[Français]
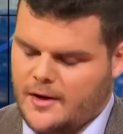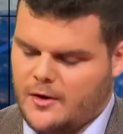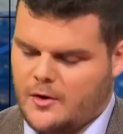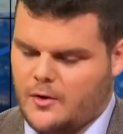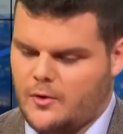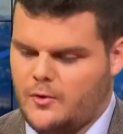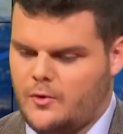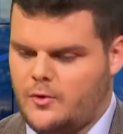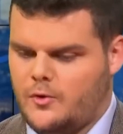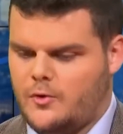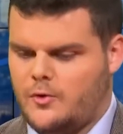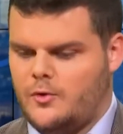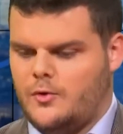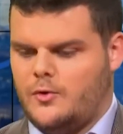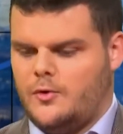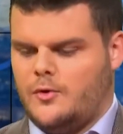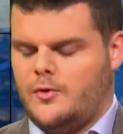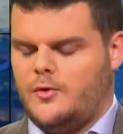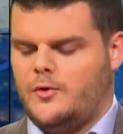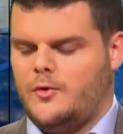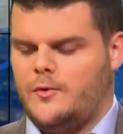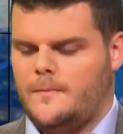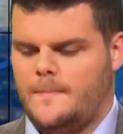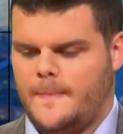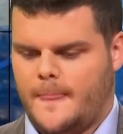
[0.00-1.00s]
Alors,
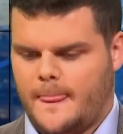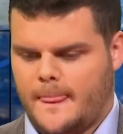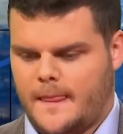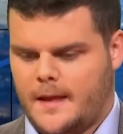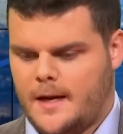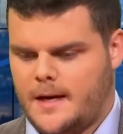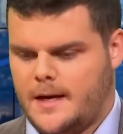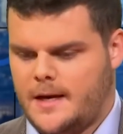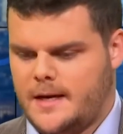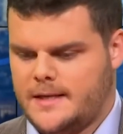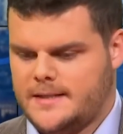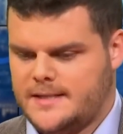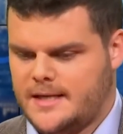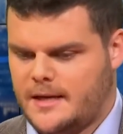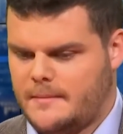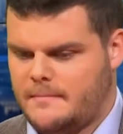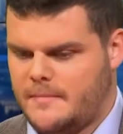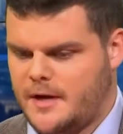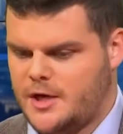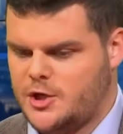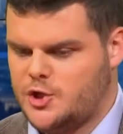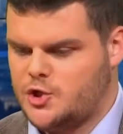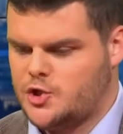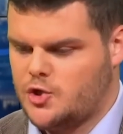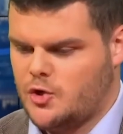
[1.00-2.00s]

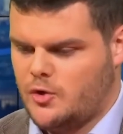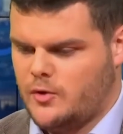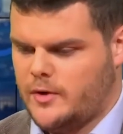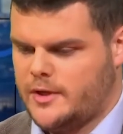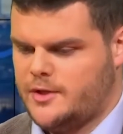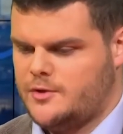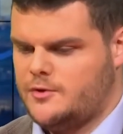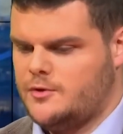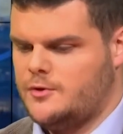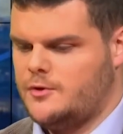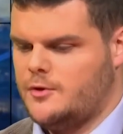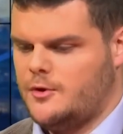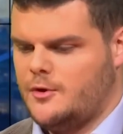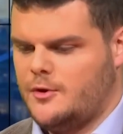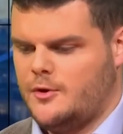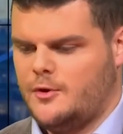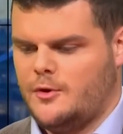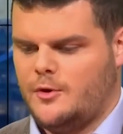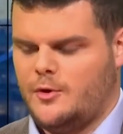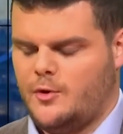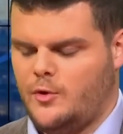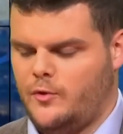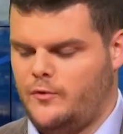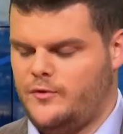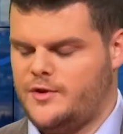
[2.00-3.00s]
l'Azerbaïdjan le, est une,
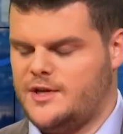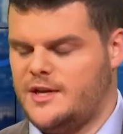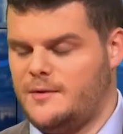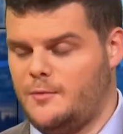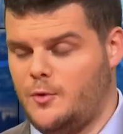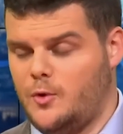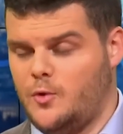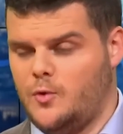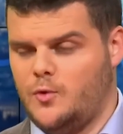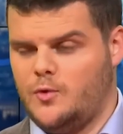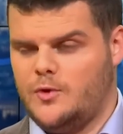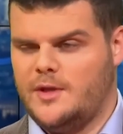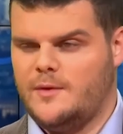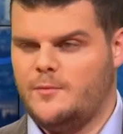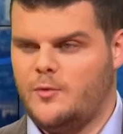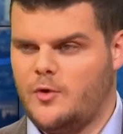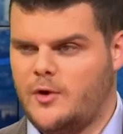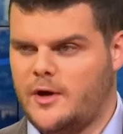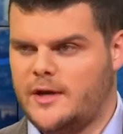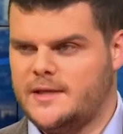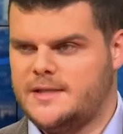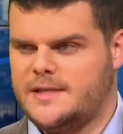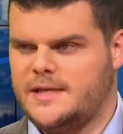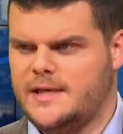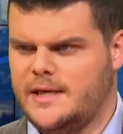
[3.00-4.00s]
euh, officiellement une
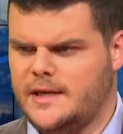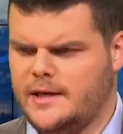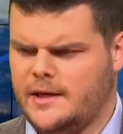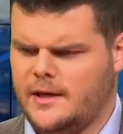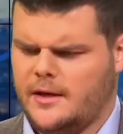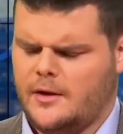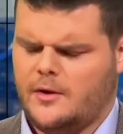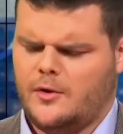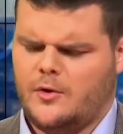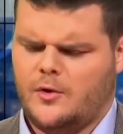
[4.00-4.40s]
démocratie.